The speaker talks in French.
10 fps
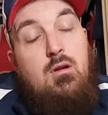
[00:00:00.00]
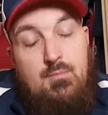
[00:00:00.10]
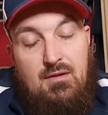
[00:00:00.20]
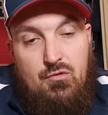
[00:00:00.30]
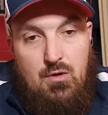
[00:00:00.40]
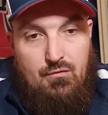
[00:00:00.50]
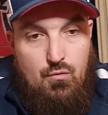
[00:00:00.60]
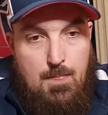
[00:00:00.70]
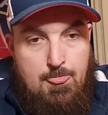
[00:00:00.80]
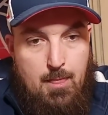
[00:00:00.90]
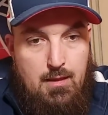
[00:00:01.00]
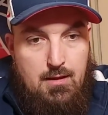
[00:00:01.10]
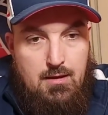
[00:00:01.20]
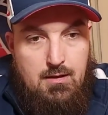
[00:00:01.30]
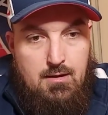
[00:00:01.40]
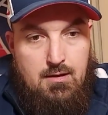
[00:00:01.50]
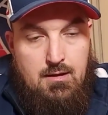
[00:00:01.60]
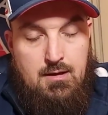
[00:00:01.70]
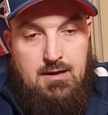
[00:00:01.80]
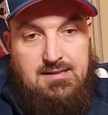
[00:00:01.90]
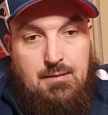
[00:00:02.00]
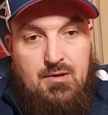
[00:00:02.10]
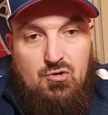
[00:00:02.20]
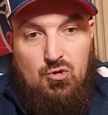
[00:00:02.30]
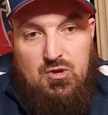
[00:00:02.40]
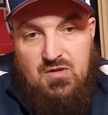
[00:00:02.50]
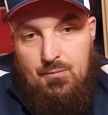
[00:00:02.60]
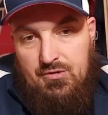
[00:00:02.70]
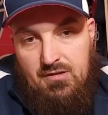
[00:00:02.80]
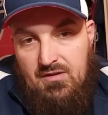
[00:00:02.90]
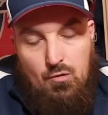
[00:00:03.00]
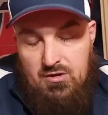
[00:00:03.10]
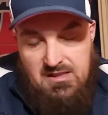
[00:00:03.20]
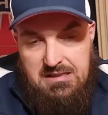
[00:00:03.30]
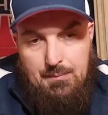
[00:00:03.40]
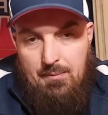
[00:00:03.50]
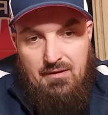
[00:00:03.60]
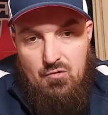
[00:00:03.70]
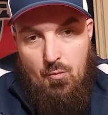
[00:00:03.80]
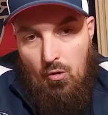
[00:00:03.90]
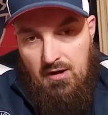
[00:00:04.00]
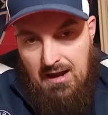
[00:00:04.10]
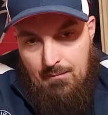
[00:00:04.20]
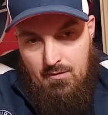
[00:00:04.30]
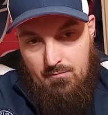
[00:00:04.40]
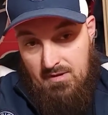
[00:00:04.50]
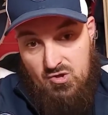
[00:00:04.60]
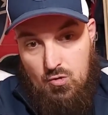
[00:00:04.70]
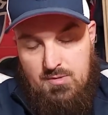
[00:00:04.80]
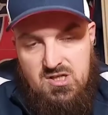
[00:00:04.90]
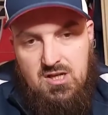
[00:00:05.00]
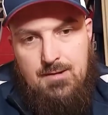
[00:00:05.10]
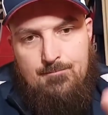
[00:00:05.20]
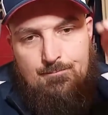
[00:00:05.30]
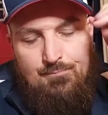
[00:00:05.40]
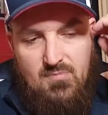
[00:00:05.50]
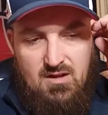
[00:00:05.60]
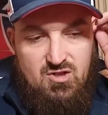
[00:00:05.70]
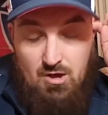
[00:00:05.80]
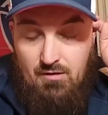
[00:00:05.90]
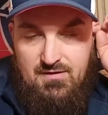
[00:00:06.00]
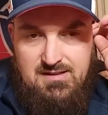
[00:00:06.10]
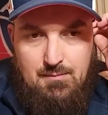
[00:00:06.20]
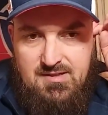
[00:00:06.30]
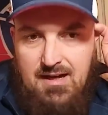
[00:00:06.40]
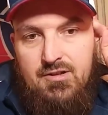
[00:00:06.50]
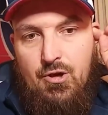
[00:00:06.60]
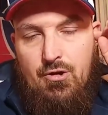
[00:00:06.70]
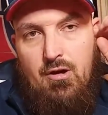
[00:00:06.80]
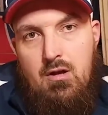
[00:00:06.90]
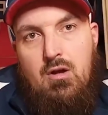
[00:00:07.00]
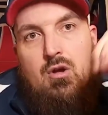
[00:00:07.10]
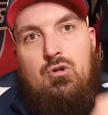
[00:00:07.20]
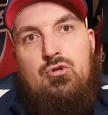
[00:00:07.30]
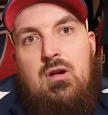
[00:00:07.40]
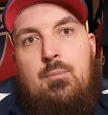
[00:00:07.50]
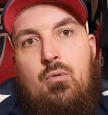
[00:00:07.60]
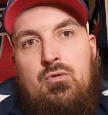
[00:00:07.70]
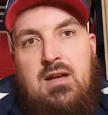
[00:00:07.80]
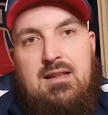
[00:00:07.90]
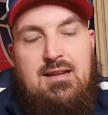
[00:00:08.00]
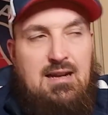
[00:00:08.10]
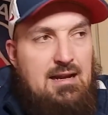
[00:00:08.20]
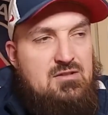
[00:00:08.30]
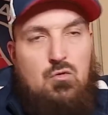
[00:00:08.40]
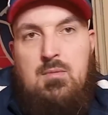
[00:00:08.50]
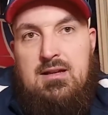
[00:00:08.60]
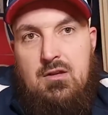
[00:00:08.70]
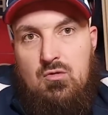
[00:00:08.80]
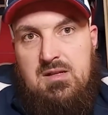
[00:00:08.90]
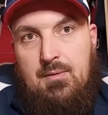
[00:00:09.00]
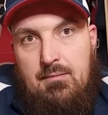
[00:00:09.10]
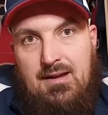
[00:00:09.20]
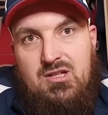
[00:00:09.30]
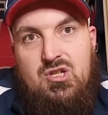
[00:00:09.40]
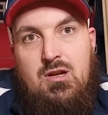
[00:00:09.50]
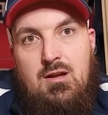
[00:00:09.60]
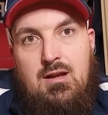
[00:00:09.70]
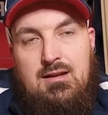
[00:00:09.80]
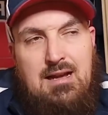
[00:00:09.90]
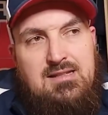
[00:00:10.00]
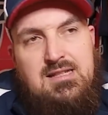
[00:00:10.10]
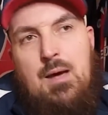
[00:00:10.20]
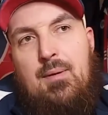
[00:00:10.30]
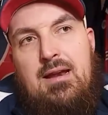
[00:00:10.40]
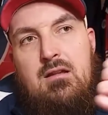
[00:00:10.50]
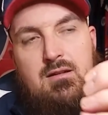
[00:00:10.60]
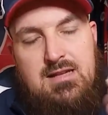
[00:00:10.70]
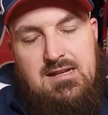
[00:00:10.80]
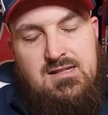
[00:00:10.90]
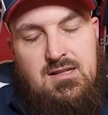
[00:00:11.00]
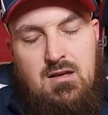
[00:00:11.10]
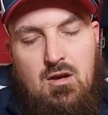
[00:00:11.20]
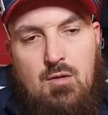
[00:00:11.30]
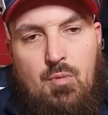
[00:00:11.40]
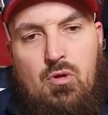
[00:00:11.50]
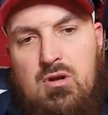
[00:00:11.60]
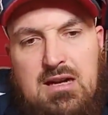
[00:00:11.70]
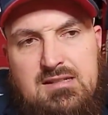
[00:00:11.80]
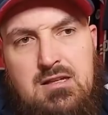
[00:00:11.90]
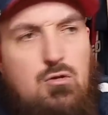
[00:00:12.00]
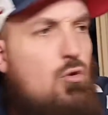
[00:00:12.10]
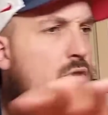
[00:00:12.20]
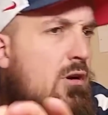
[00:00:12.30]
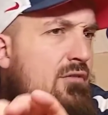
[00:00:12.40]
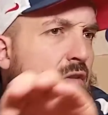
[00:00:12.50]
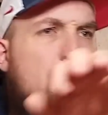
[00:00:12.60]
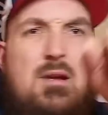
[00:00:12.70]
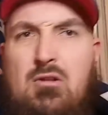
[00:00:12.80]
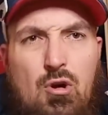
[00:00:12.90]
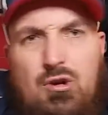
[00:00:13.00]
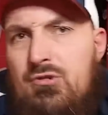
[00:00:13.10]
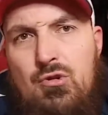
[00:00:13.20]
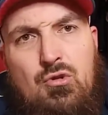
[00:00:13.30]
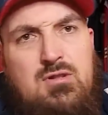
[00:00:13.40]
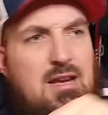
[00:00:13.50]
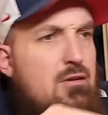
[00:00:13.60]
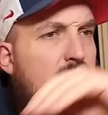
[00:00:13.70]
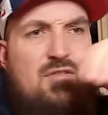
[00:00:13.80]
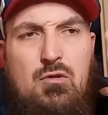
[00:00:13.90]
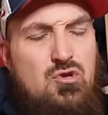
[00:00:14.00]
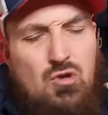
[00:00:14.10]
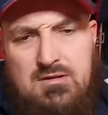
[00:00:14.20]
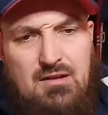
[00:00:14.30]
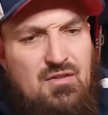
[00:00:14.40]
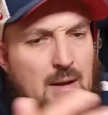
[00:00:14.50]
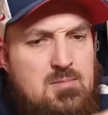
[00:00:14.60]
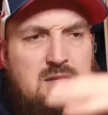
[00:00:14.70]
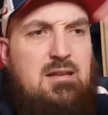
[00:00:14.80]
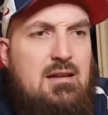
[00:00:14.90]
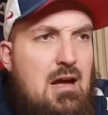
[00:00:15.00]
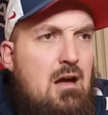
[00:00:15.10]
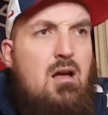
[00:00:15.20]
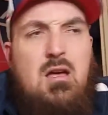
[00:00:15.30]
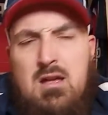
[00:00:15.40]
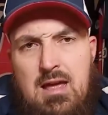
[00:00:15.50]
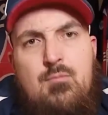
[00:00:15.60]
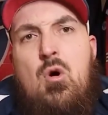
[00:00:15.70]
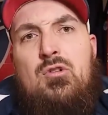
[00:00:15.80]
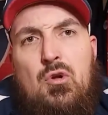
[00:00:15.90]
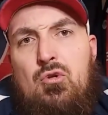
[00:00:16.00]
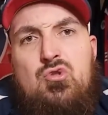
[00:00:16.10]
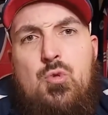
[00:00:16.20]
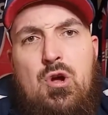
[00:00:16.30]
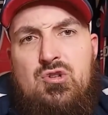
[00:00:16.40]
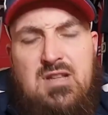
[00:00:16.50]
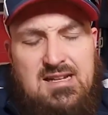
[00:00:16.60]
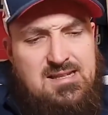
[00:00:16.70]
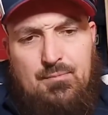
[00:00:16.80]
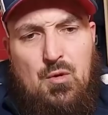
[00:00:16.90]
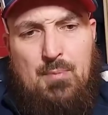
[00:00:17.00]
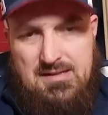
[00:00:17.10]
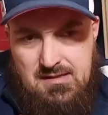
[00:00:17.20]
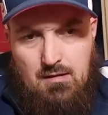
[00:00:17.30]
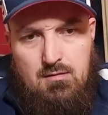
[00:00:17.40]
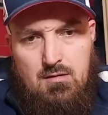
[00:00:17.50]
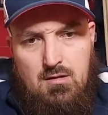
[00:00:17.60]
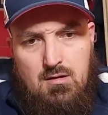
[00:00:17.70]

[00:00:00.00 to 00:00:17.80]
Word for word: Bienvenue à vous. Les amis, aujourd'hui, c'est une petite vidéo qui n'était pas prévue au programme, mais je suis obligé, j'ai envie, ça me tient à cœur, de répondre à la déclaration de Marquinhos après le match. Qui a dit, après, euh, dit pendant le Classico, il aurait fallu mettre l'orgueil de côté, il aurait fallu chanter, faire un petit écart, et moi, en tant que joueur, je n'accepte pas ça.